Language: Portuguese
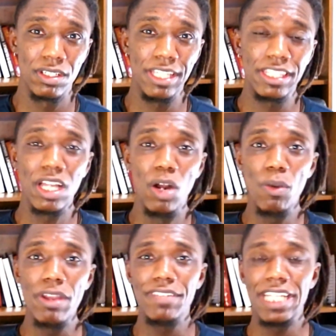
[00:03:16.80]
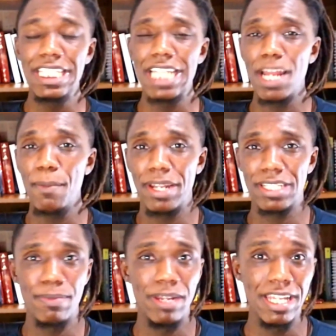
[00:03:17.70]
Então, evidenciar apenas
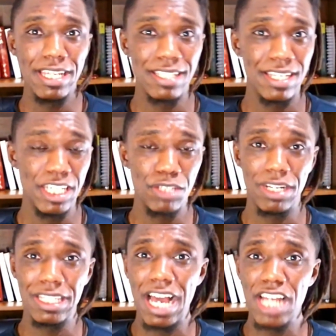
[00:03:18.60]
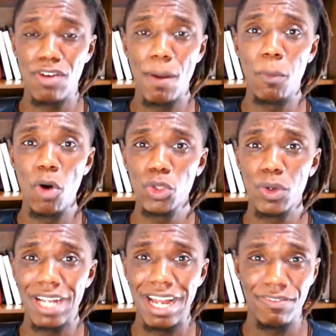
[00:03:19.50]
a beleza, a sexualidade de forma
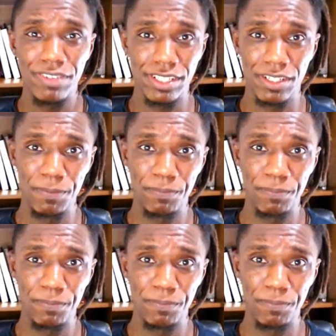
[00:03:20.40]
pornográfica